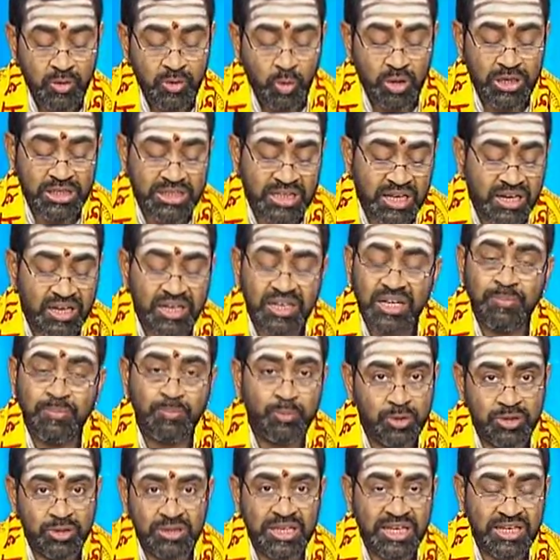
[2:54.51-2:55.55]
ఒక తరంగం
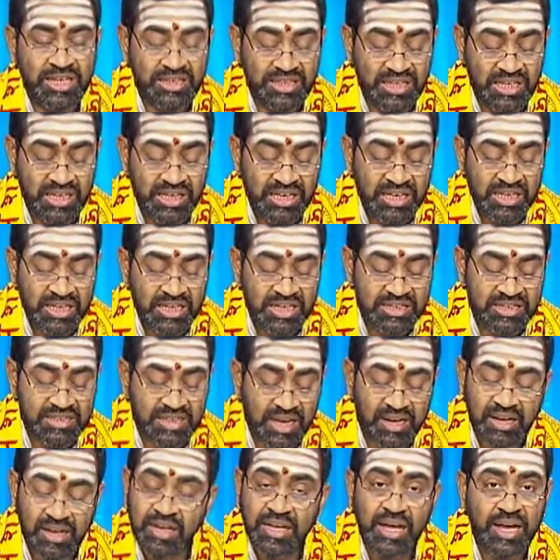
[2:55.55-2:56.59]
పూర్తయింది ఈ
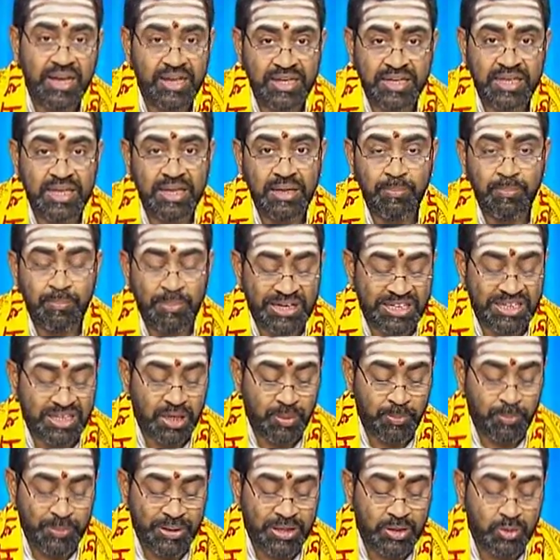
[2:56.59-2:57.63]
తరంగానికి
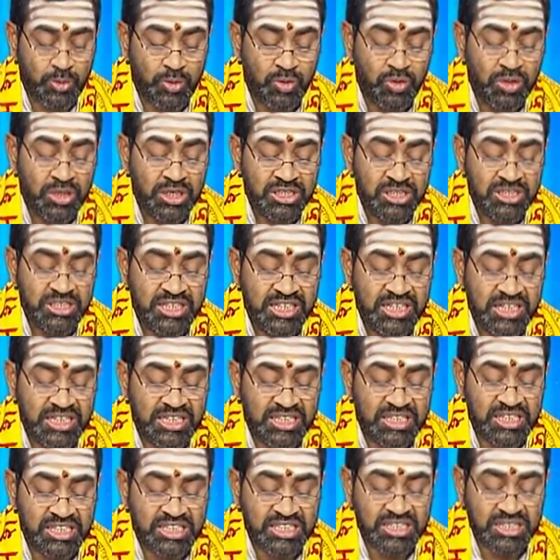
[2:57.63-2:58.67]
పెట్టిన పేరు
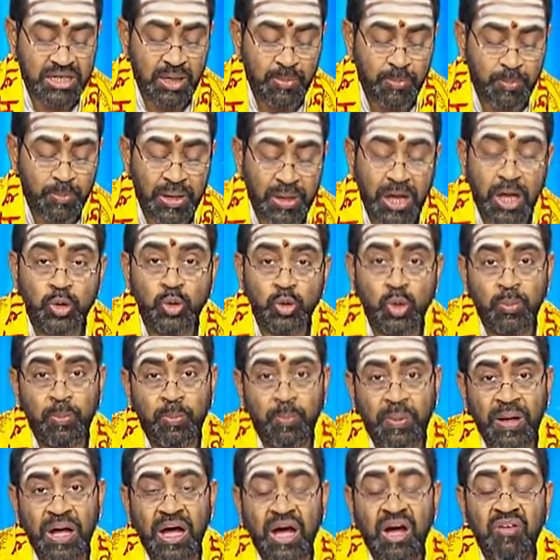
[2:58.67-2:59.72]
శ్రీకృష్ణ
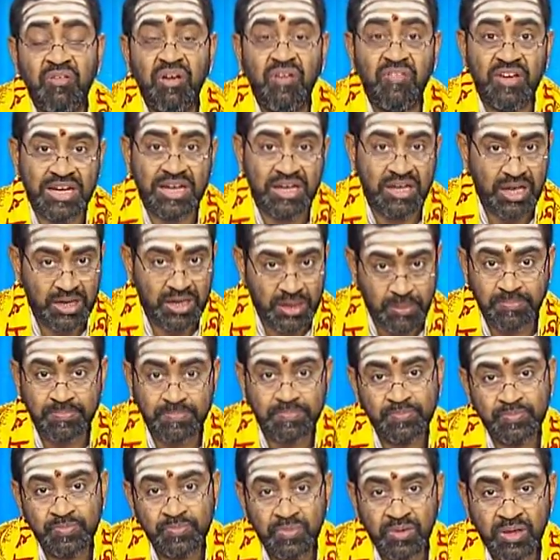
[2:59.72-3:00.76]
ప్రాదుర్భావ వర్ణనం
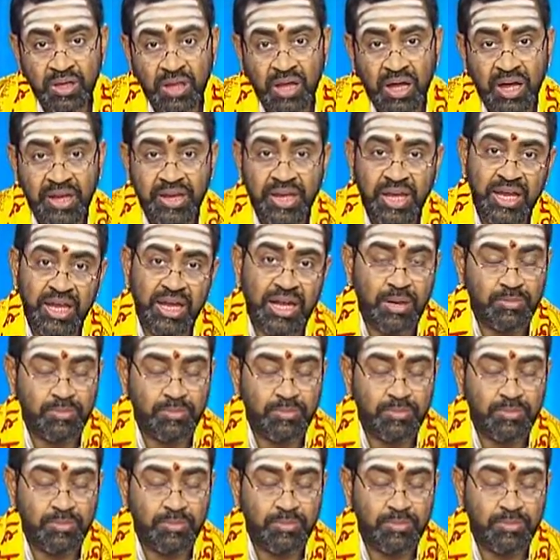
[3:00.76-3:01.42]
అనేక